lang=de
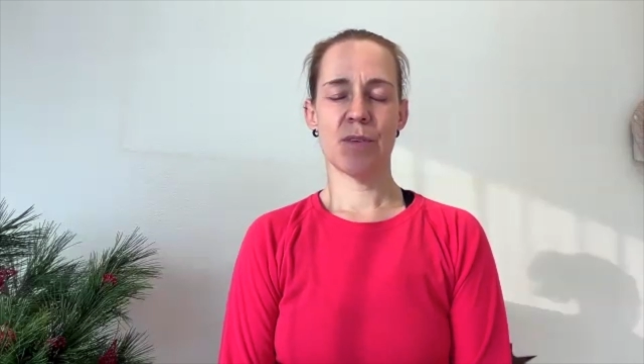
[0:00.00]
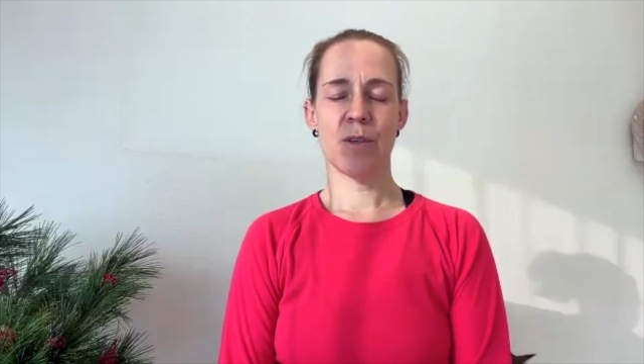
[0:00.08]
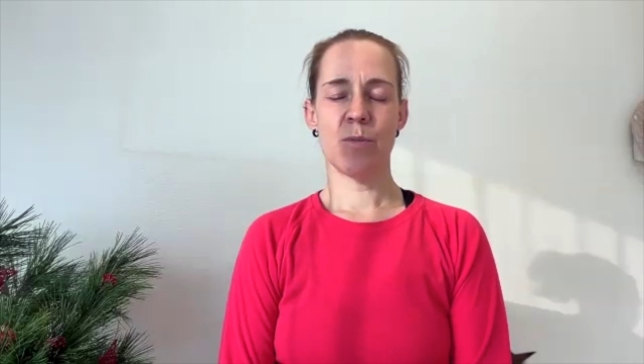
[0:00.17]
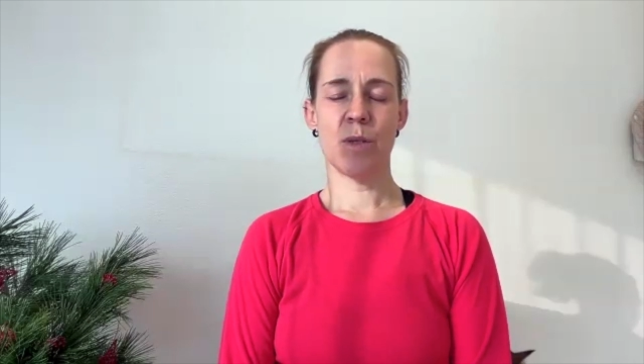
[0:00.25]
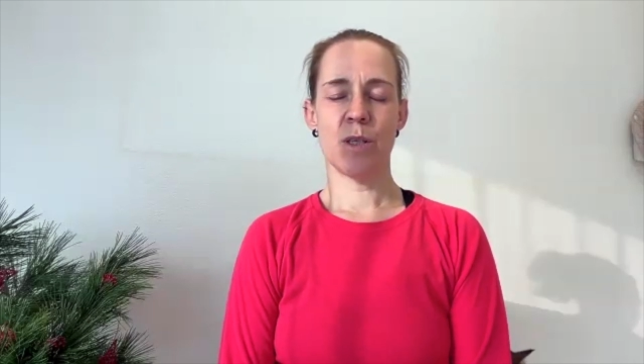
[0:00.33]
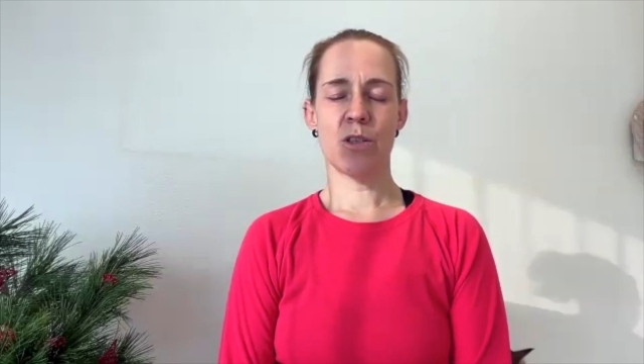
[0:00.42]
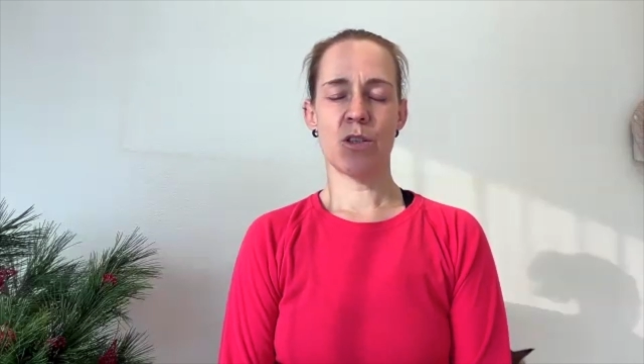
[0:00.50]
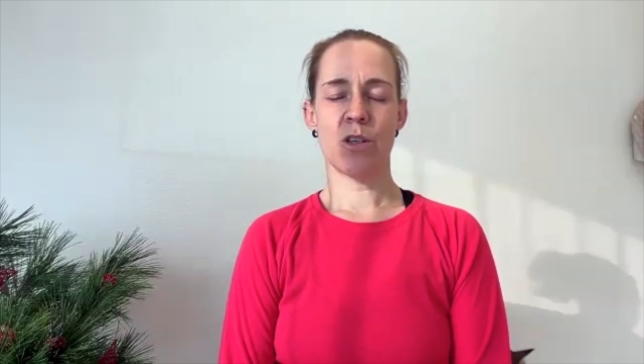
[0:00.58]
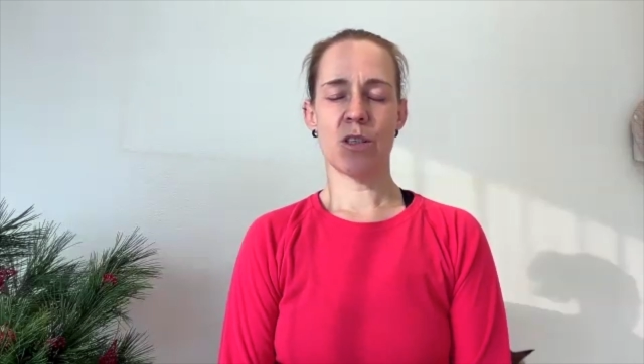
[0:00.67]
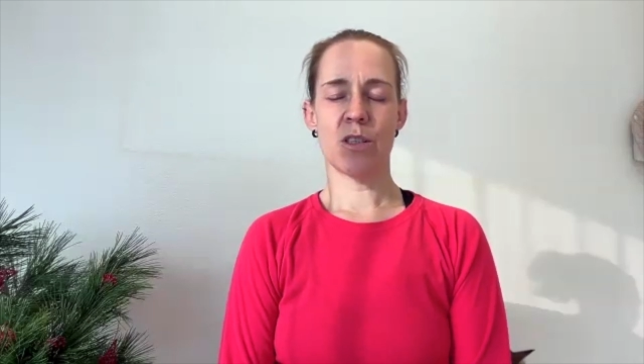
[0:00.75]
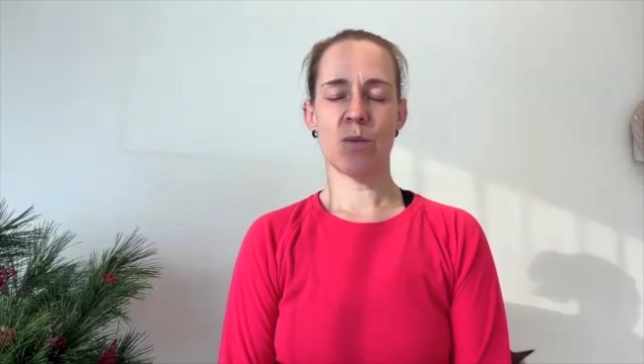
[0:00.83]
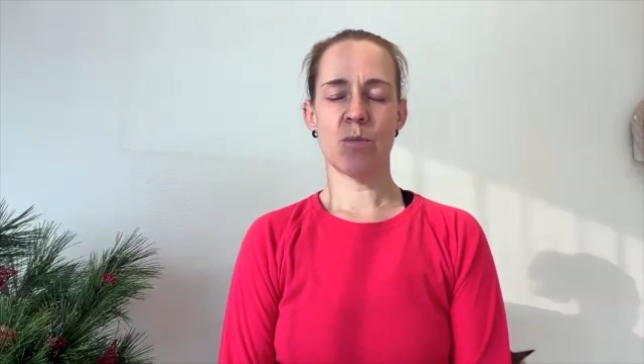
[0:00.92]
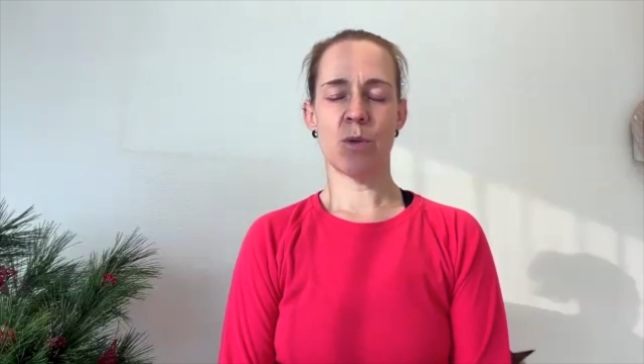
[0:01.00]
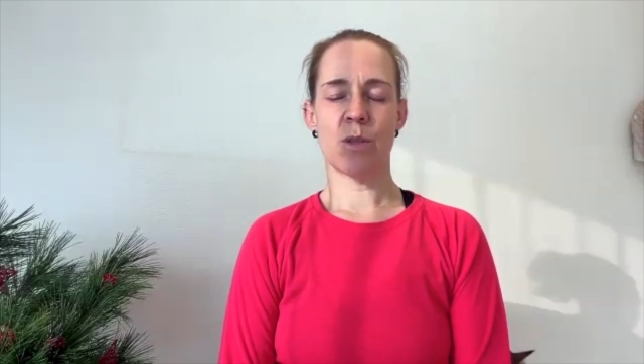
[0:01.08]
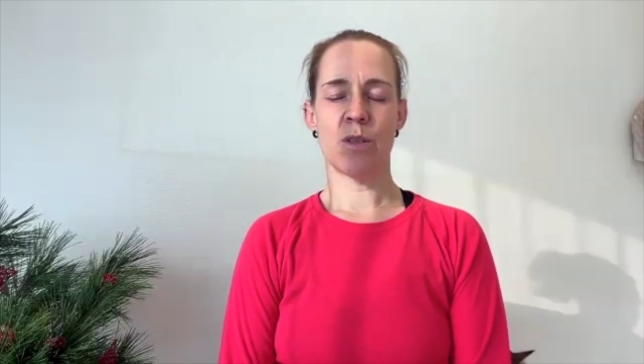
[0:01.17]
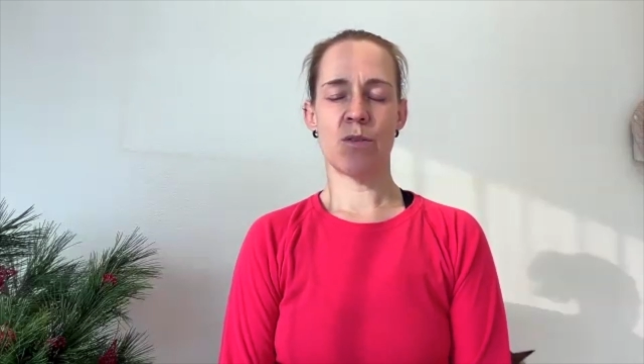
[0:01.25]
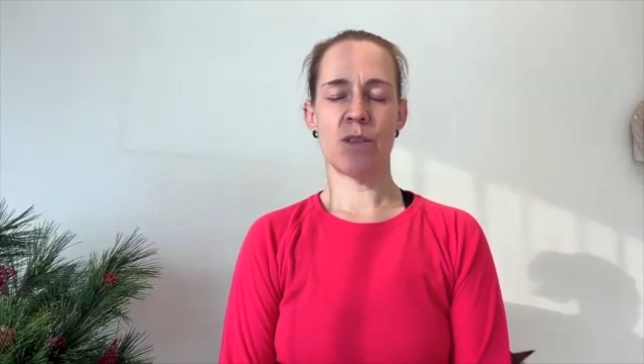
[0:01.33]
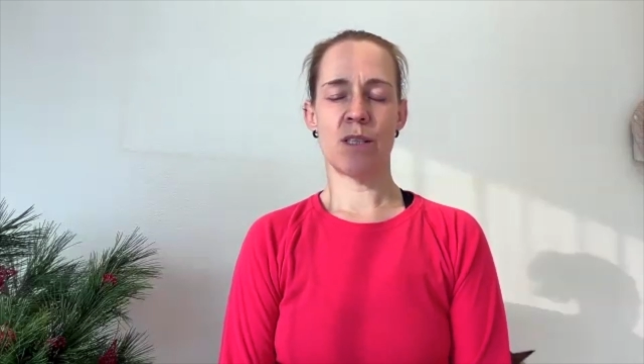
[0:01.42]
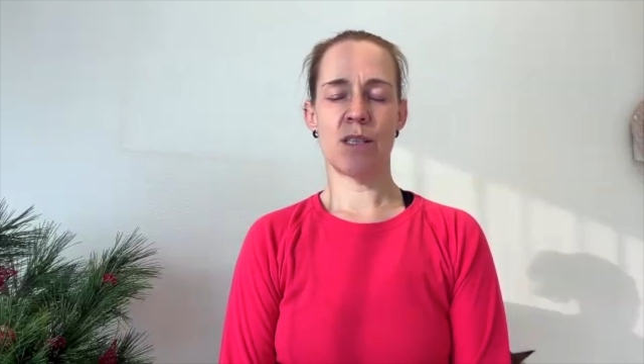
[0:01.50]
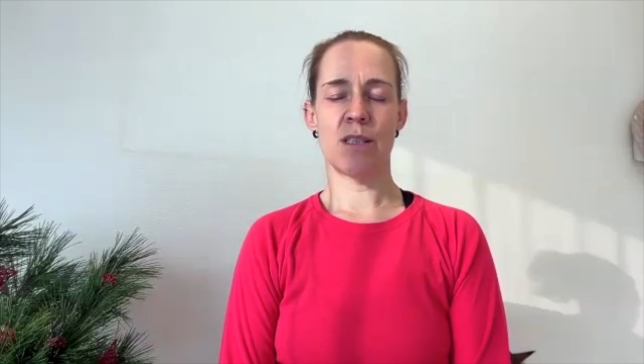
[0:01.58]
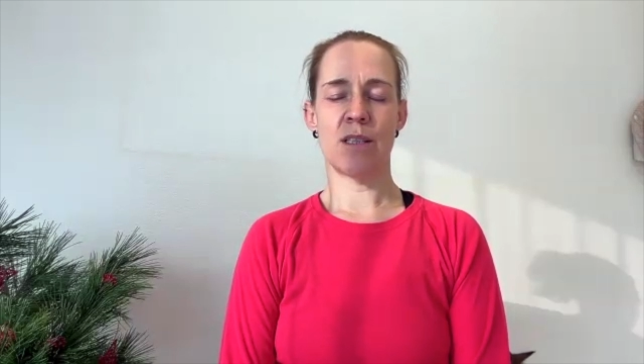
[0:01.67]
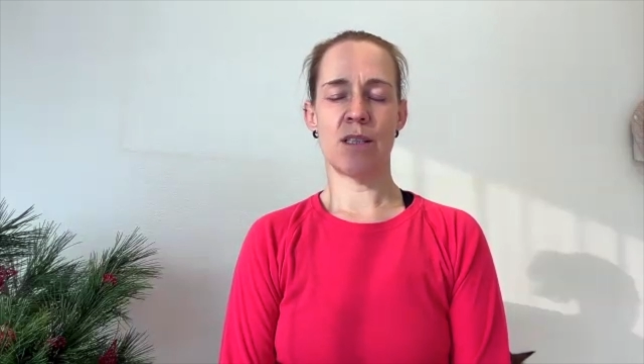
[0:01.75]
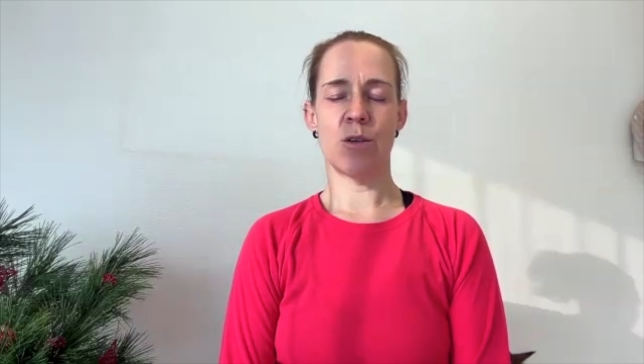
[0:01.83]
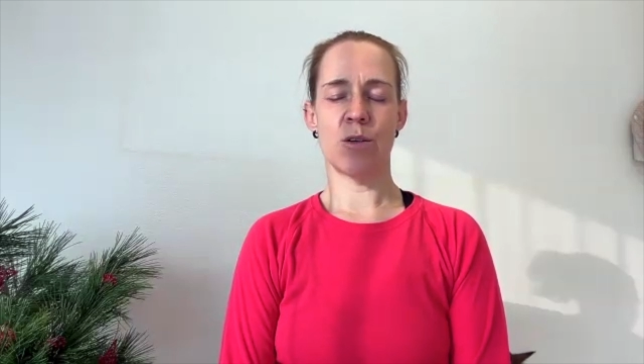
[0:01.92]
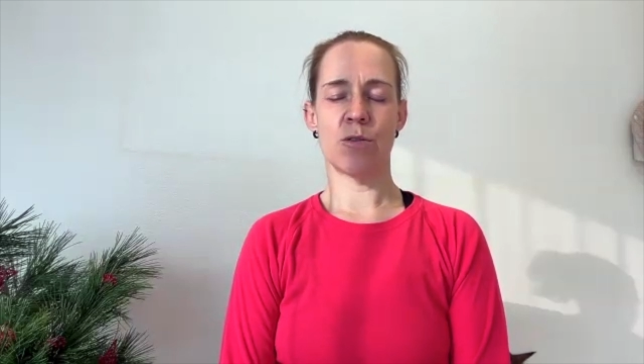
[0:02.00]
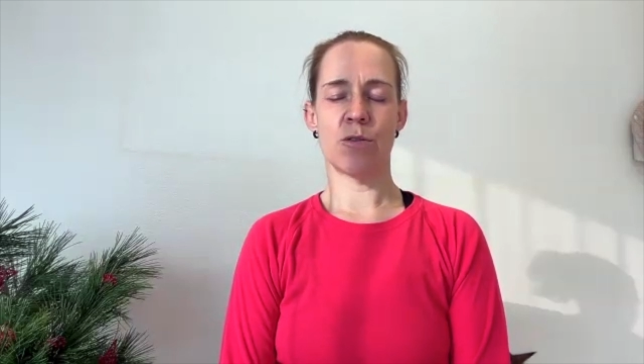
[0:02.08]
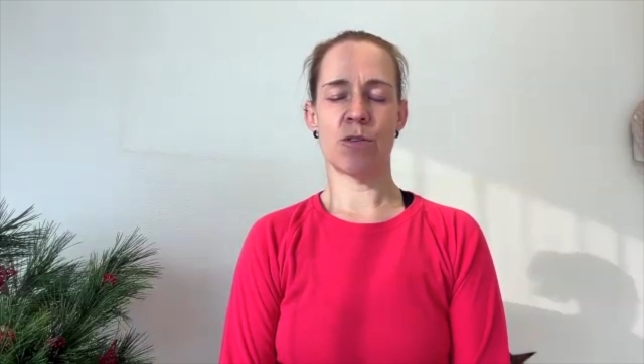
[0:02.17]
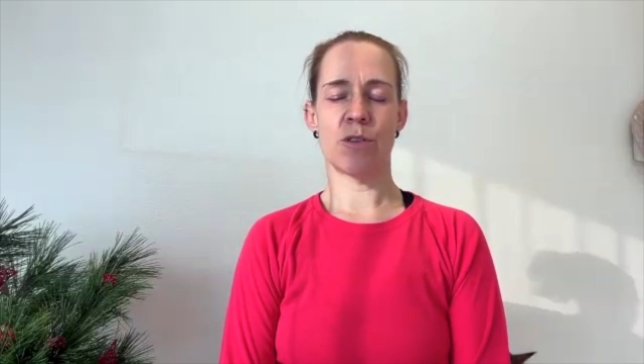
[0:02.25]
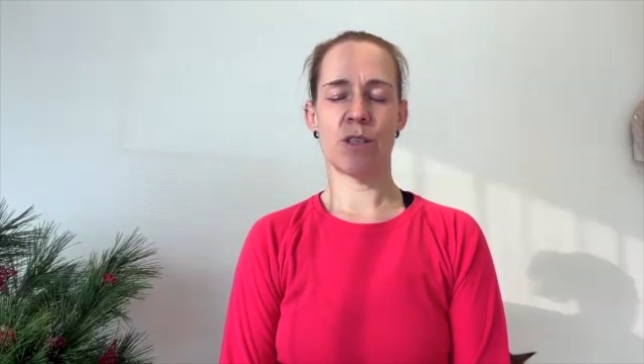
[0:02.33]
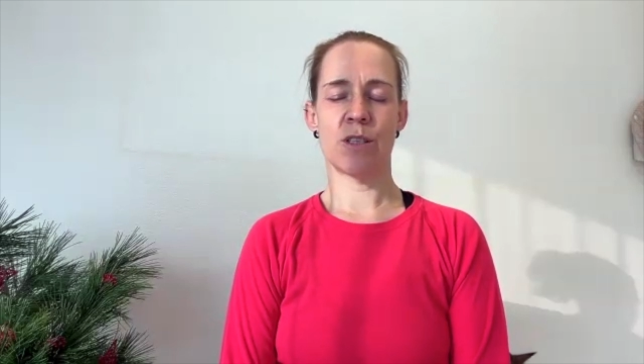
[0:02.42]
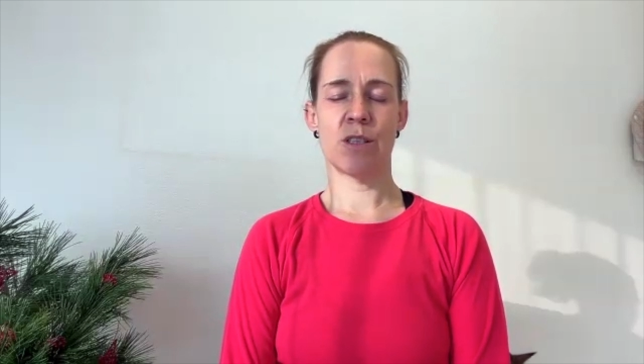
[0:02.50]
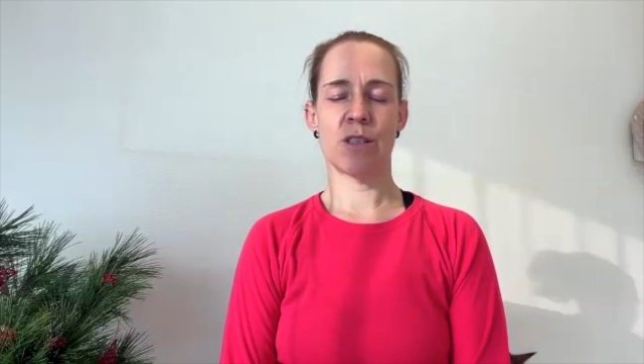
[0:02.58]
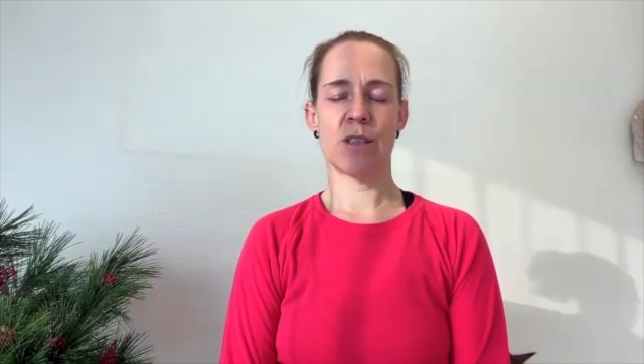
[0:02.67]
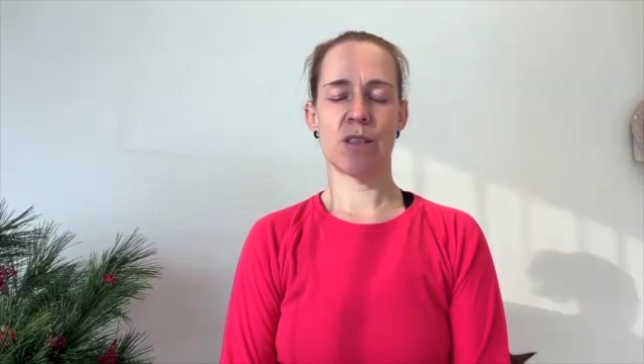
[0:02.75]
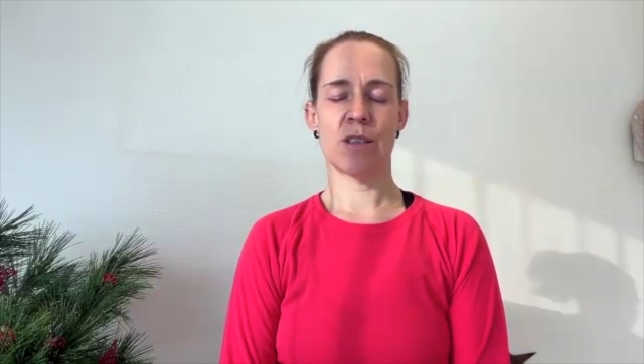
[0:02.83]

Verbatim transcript: Und mit geschlossenem Mund wieder die Luft